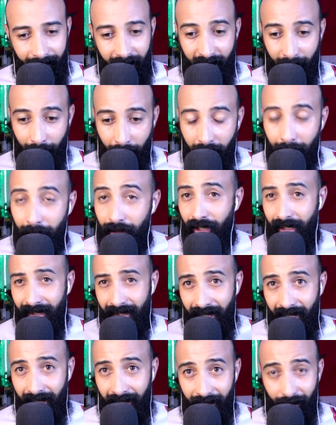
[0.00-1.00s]
الزمان ماشي
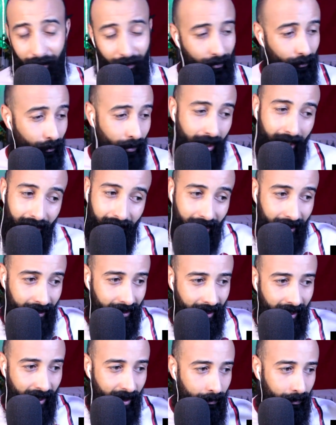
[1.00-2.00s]
ساهل والحياه
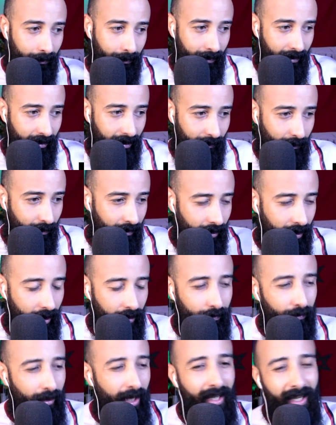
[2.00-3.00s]
صعيبه بزاف
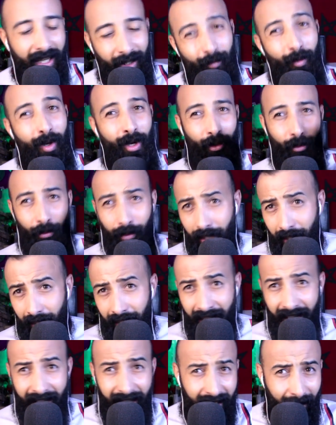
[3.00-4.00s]
بزاف والحياه ملعونه
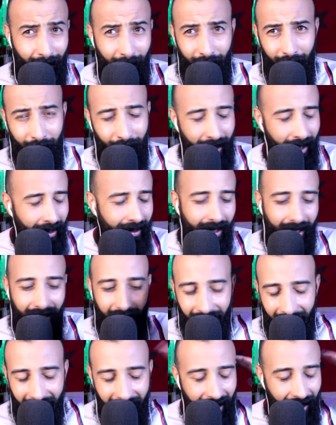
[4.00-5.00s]
الحياه ملعونه
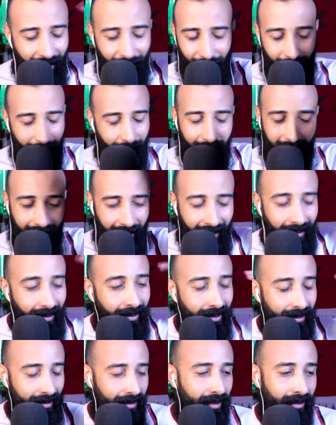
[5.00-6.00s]
حنا غا عايشين في هاد
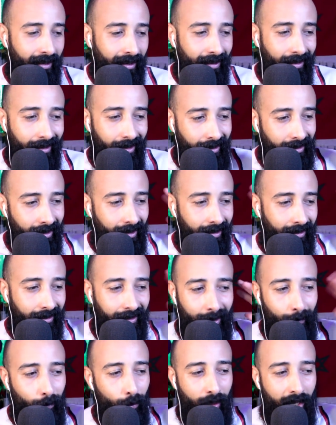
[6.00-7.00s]
الحياه هادي شي
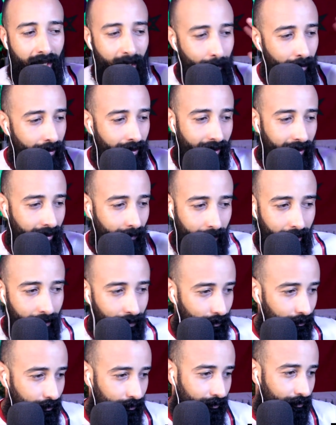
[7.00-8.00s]
ديمو الامانه
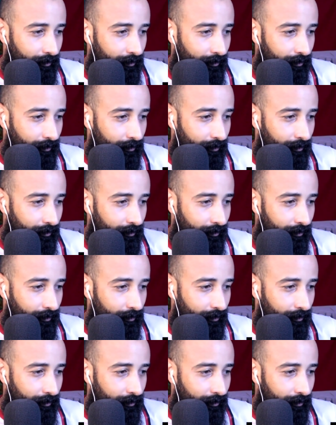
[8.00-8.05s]
امانتو